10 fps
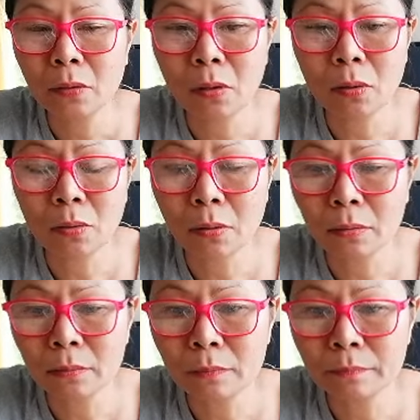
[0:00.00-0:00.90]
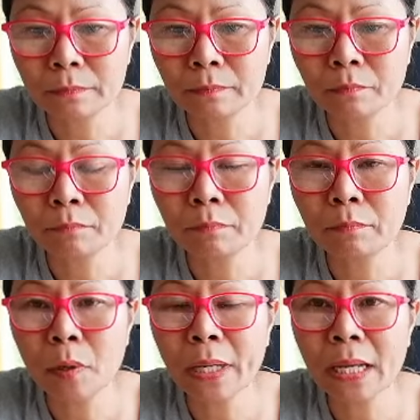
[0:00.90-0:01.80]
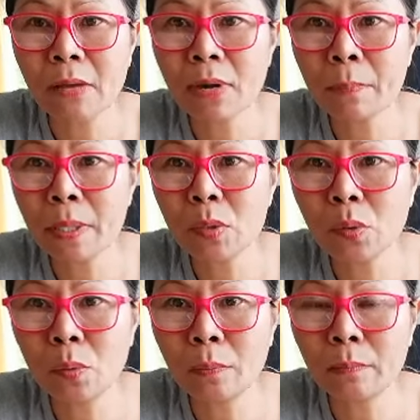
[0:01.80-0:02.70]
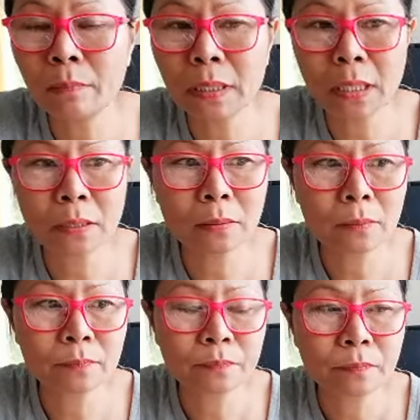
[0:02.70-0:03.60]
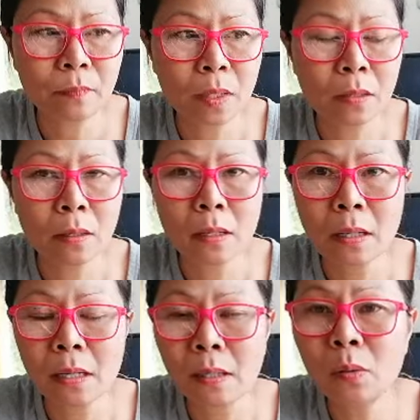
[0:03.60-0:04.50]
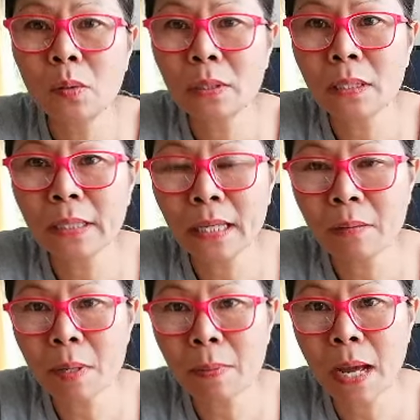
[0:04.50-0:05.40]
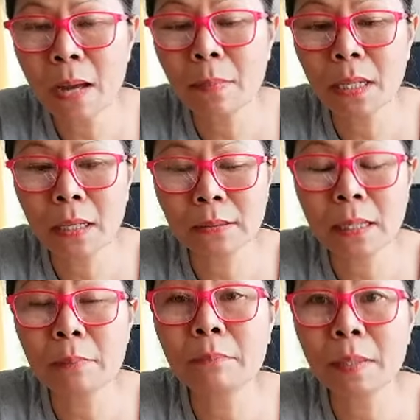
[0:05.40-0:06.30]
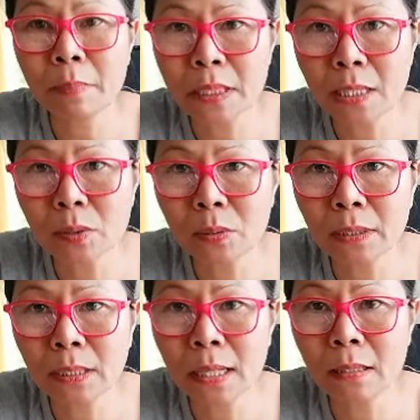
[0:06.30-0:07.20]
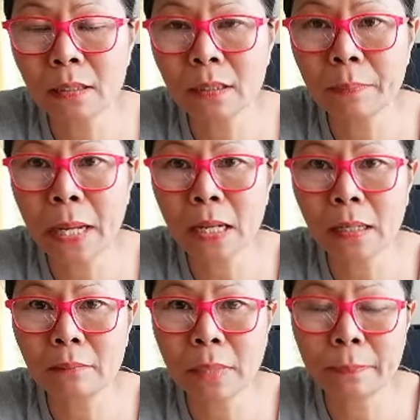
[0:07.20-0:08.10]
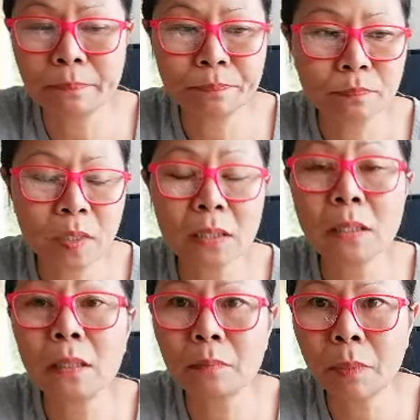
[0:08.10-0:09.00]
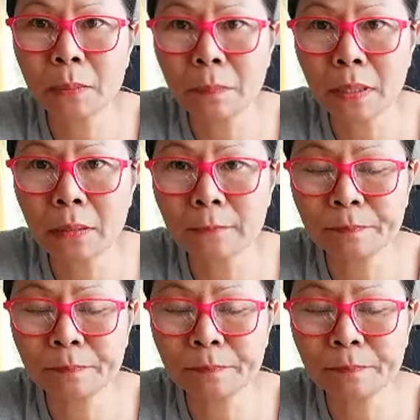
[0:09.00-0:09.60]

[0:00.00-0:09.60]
ก็บอกง่ายๆว่าไปอยู่เหมือนกันลูกเลิกแกก็ไม่พามาทำบัตรประชาชนนะคะ ก็เลยพากันแบบเตลิดเปิดเปิง